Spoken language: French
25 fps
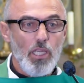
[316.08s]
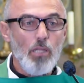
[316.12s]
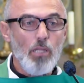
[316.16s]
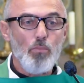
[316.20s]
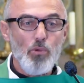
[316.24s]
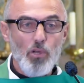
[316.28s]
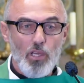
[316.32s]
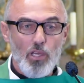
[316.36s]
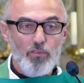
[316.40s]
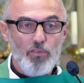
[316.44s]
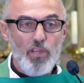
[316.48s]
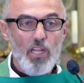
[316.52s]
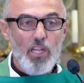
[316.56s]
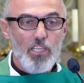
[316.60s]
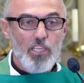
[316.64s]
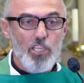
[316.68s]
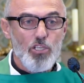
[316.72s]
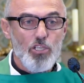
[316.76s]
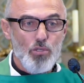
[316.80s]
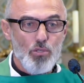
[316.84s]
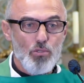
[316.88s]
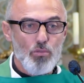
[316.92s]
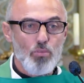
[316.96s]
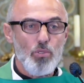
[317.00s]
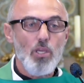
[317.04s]
Il me révèle
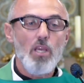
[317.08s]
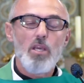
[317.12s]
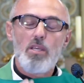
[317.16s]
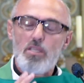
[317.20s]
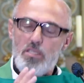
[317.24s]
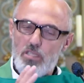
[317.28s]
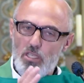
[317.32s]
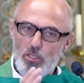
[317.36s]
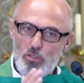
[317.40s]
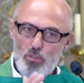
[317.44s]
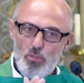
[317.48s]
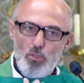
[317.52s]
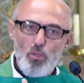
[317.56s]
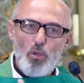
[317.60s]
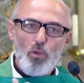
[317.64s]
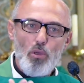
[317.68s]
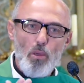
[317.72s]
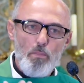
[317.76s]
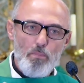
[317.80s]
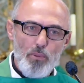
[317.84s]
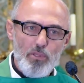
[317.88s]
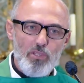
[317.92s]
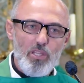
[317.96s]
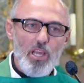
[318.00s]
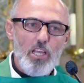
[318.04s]
qui je suis. C'est sûr
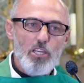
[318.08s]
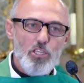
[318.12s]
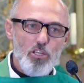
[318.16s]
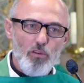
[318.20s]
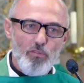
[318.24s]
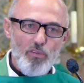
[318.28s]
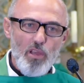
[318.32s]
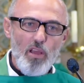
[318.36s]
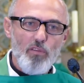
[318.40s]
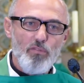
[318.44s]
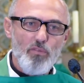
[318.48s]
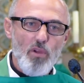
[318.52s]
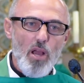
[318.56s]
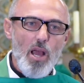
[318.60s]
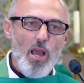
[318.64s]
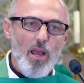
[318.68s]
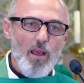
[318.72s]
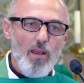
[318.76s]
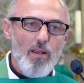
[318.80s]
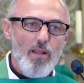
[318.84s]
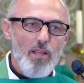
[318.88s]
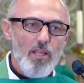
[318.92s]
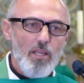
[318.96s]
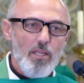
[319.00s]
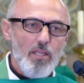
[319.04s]
que peut-être je vais
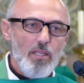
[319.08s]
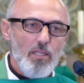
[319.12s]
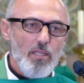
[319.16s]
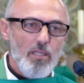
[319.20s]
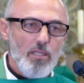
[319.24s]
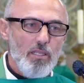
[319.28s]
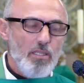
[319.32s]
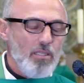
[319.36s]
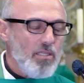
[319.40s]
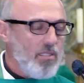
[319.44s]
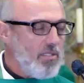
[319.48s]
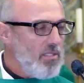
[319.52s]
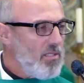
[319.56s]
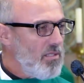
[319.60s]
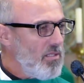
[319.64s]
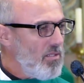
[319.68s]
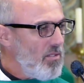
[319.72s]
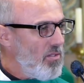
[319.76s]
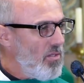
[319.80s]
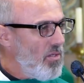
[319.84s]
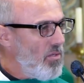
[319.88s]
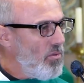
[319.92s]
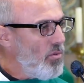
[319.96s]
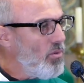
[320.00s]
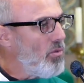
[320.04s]
avoir
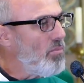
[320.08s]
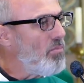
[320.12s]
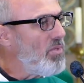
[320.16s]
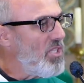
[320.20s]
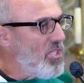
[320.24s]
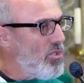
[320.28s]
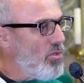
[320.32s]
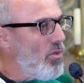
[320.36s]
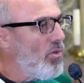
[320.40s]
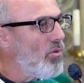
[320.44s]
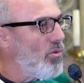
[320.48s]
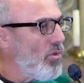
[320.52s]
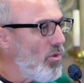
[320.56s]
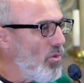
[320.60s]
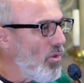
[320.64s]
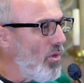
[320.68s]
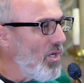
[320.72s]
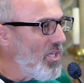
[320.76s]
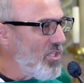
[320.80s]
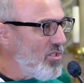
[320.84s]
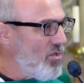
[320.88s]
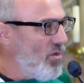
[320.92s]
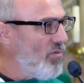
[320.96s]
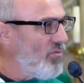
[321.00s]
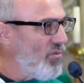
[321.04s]
une mission de
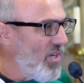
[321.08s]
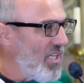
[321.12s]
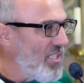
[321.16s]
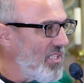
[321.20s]
correction